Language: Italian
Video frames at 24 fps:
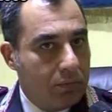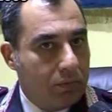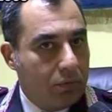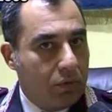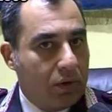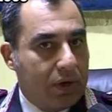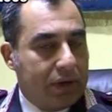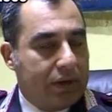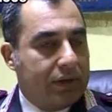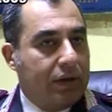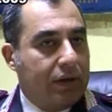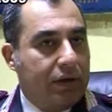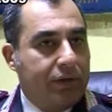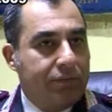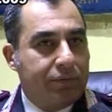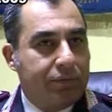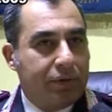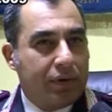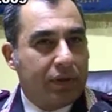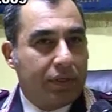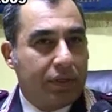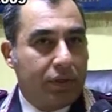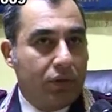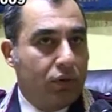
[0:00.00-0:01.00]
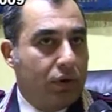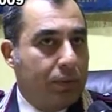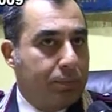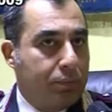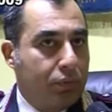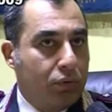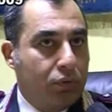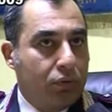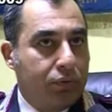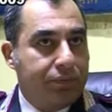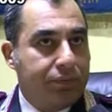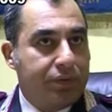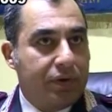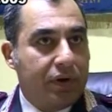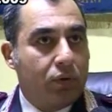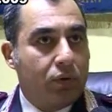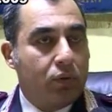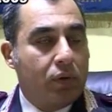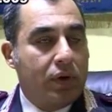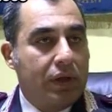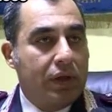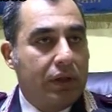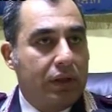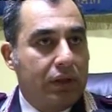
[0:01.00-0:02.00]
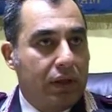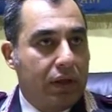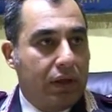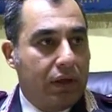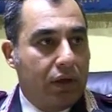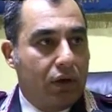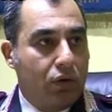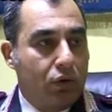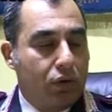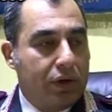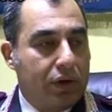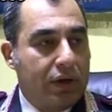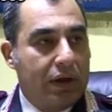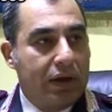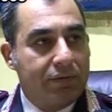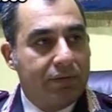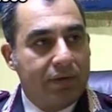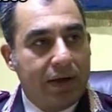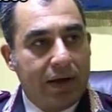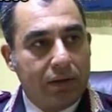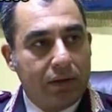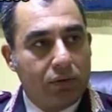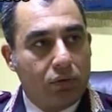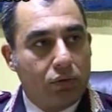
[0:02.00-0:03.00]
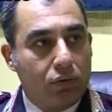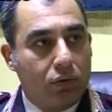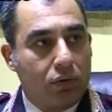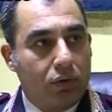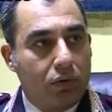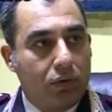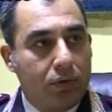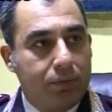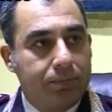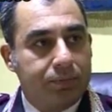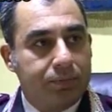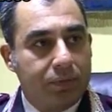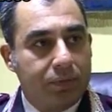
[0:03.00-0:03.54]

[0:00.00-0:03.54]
Guardi, l'infrazione più frequente che ho rilevato